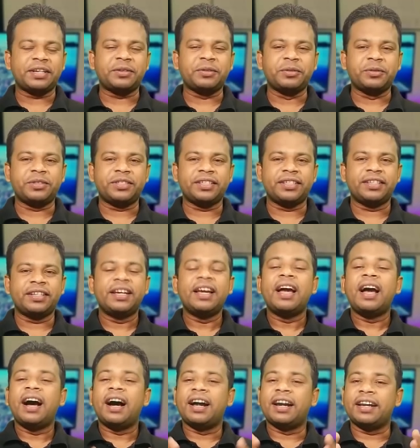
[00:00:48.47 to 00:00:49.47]
টেকনোলজি
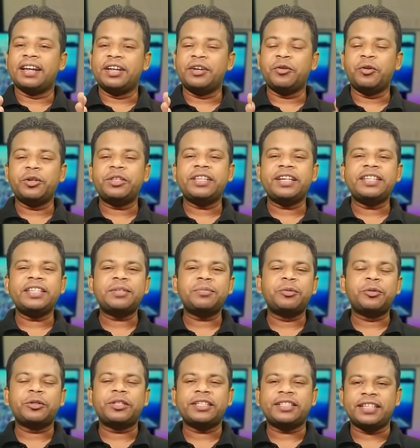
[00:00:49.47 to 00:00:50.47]
আর এই ঐতিহাসিক
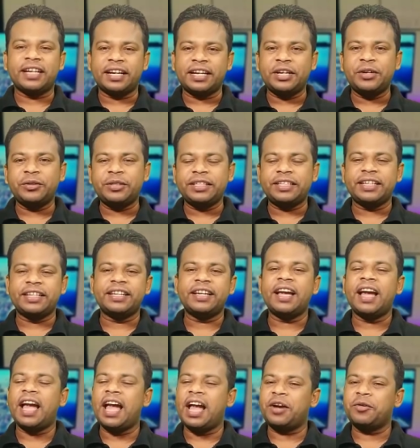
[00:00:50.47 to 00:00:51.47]
মুহূর্তের সাক্ষী হতে চাইলে
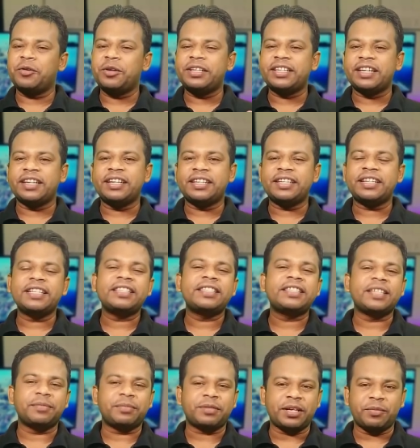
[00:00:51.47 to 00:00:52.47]
এখনই চ্যানেলটিকে
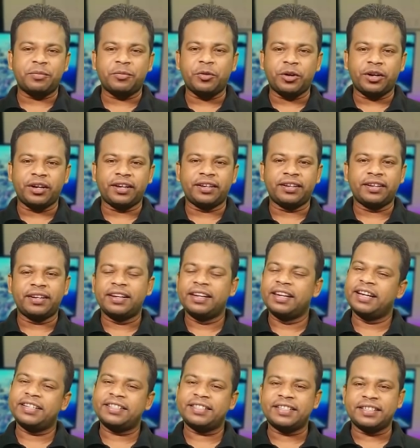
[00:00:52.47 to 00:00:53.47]
সাবস্ক্রাইব করে নিন
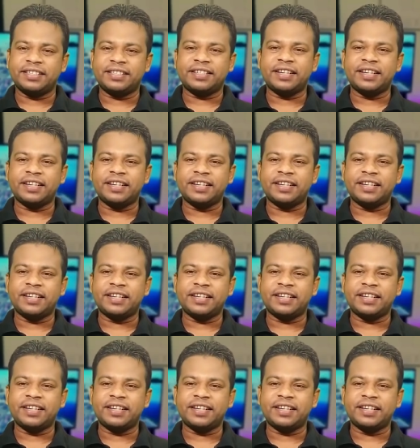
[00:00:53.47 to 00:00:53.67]
লেটস গেট